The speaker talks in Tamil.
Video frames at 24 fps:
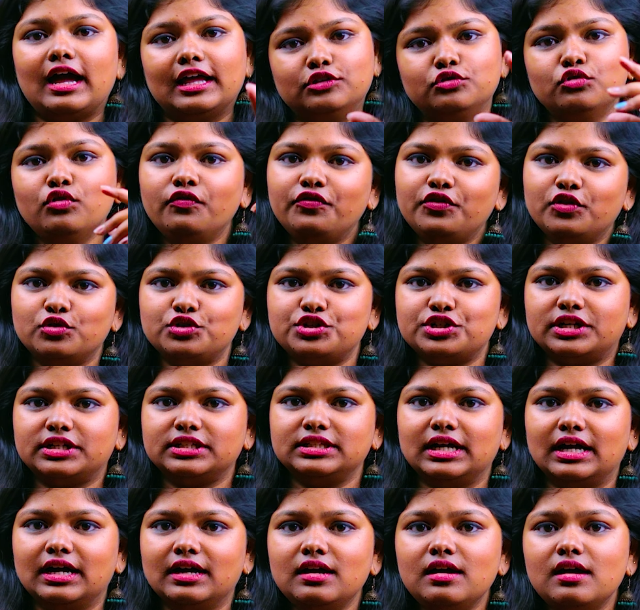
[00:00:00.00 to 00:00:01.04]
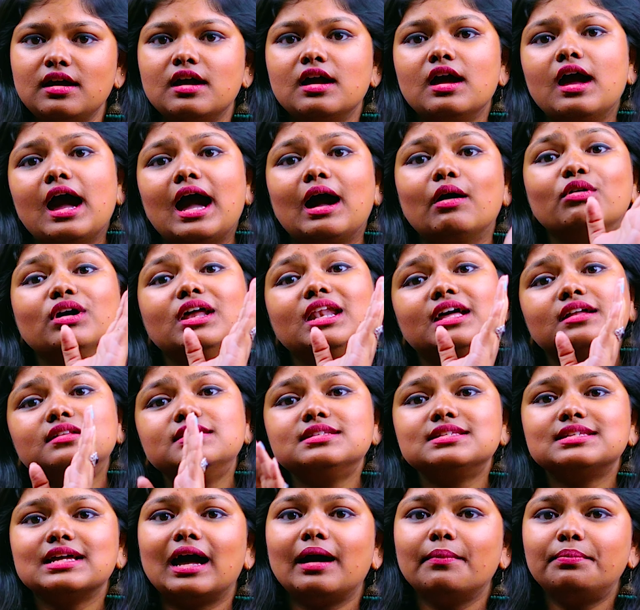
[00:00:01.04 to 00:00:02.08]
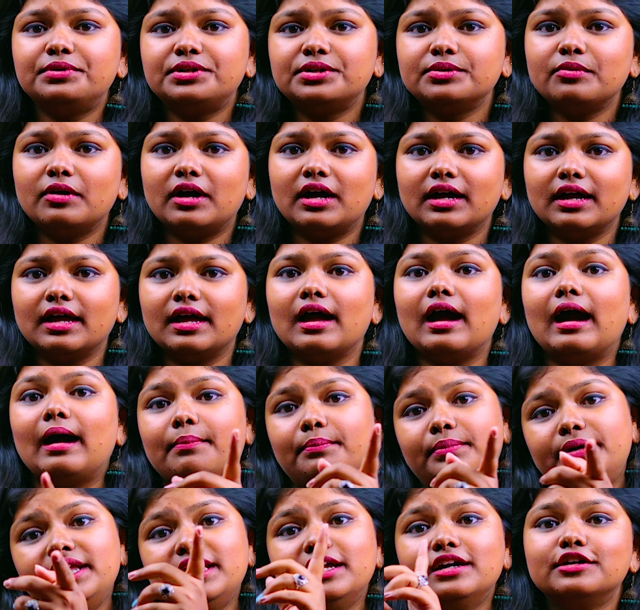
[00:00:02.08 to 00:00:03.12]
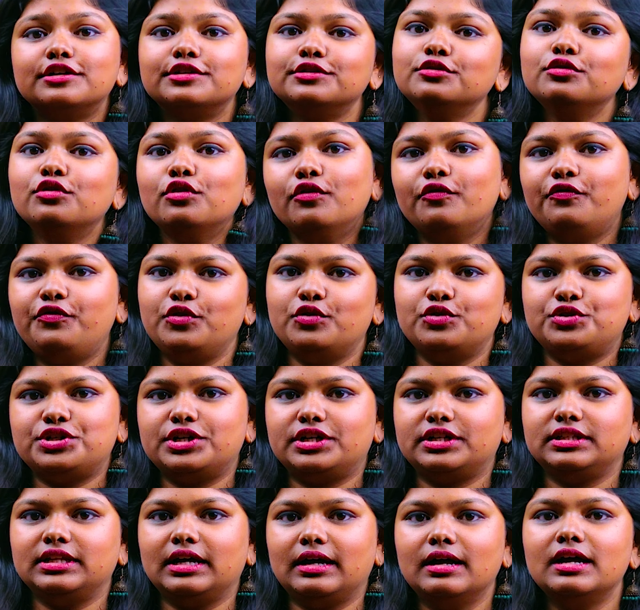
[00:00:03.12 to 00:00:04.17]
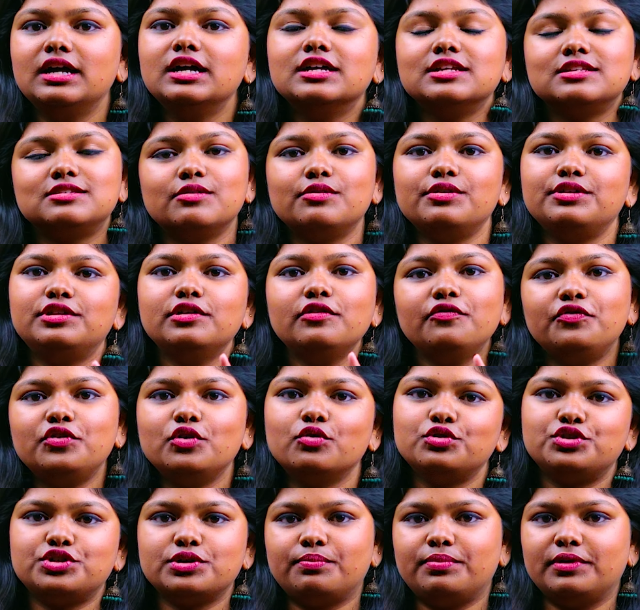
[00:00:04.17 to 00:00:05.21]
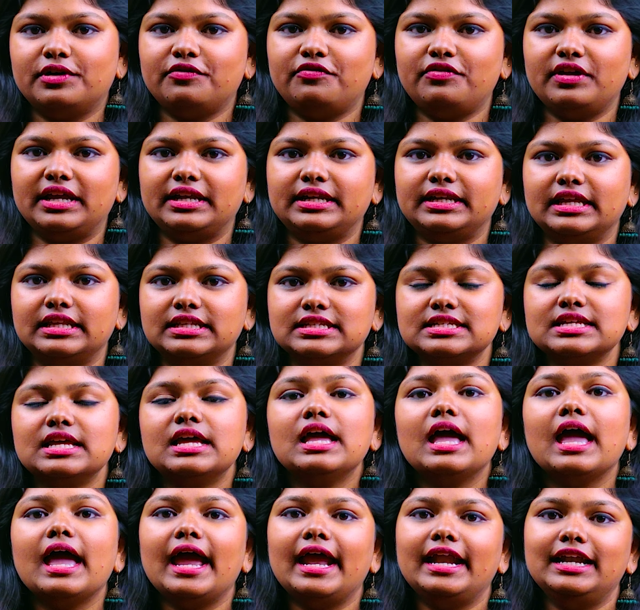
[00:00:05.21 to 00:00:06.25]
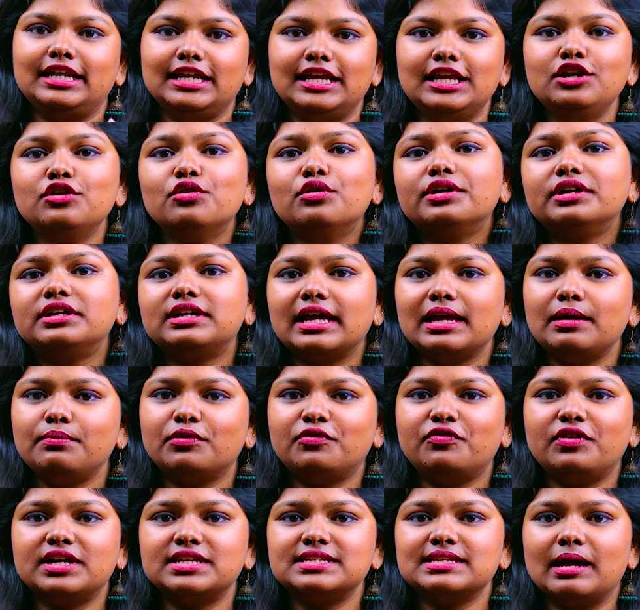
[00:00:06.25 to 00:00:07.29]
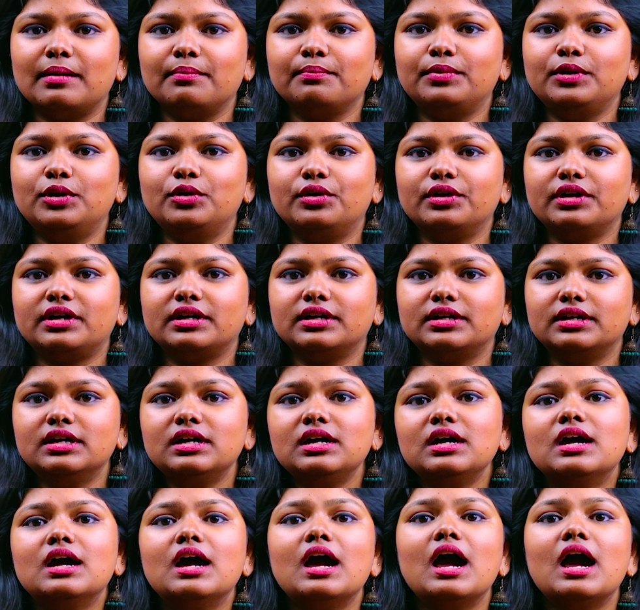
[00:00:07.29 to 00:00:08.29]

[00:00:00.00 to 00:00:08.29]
அதுவும் ஃப்யூச்சர் தான் அவங்க லன்ச் சாப்பிட்ருவாங்க அப்படிங்கிறதும் ஃப்யூச்சர் தான் ஸோ இது ஃப்யூச்சர் பர்ஃபெக்ட் டென்ஸ் அண்ட் இன்னொரு டைப் ஆஃப் எக்ஸாம்பிளும் இருக்குது